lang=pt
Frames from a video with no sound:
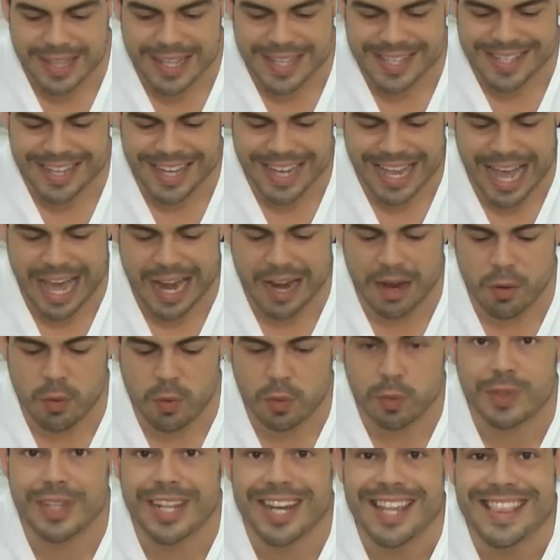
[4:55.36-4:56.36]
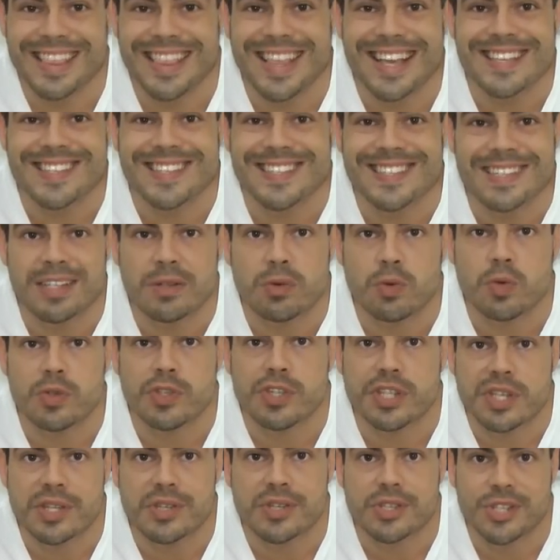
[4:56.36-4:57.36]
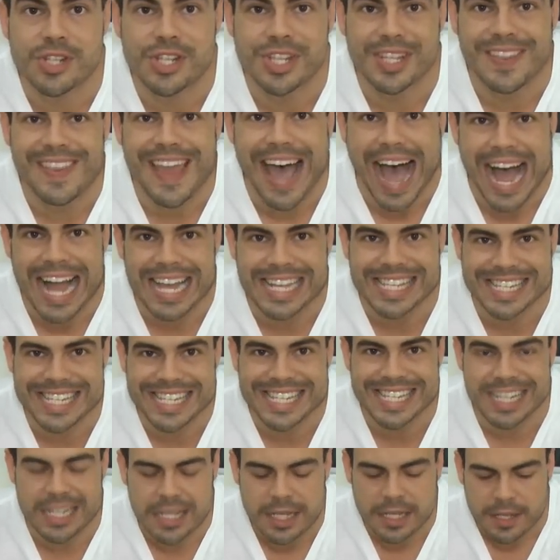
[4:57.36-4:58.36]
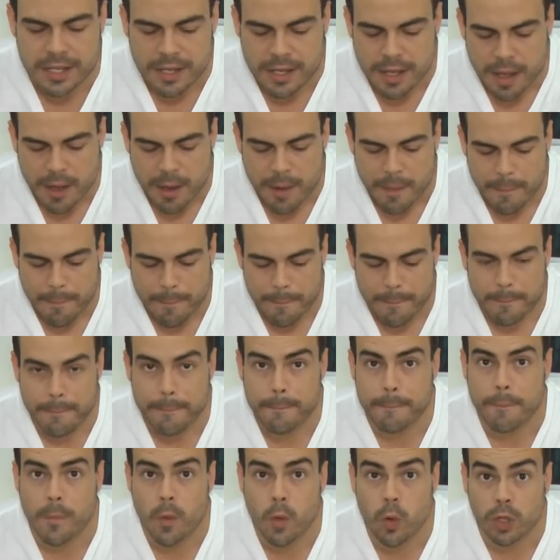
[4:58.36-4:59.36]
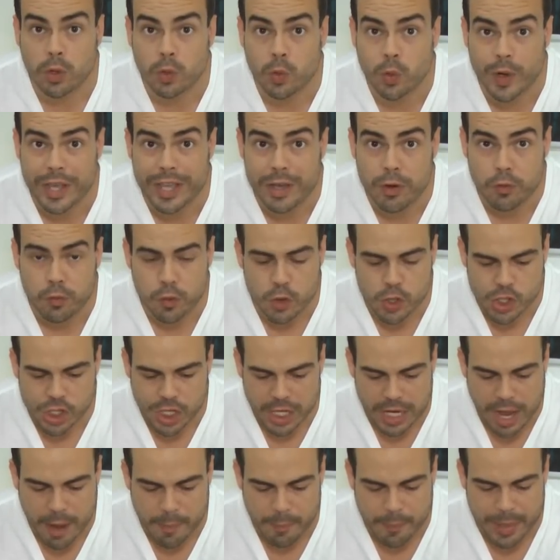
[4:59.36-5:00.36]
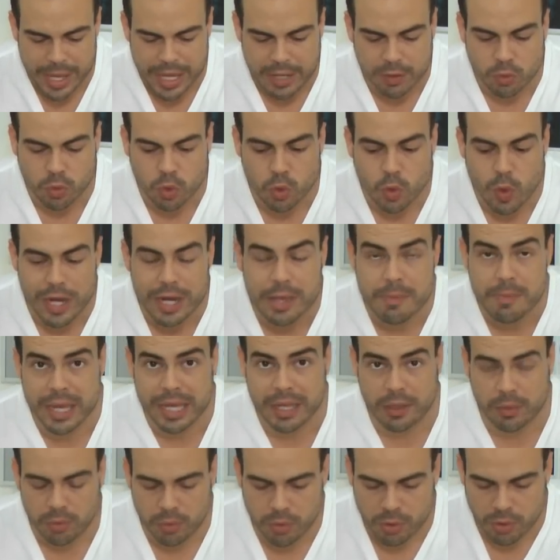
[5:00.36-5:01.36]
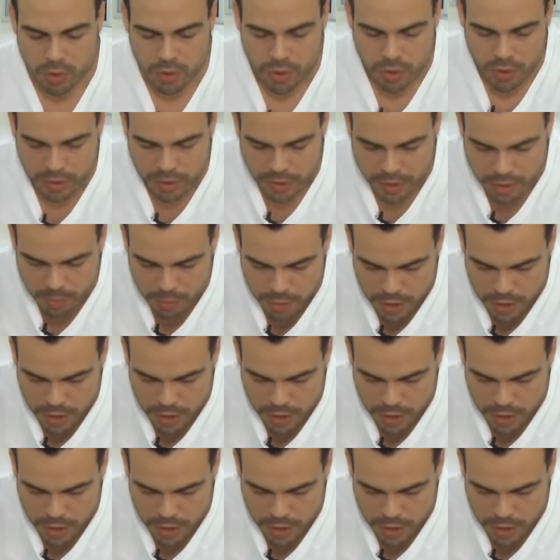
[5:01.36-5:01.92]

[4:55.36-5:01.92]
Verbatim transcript: desse cara com 35 dias de idade quando eu vou chegar perto do alimento. Dá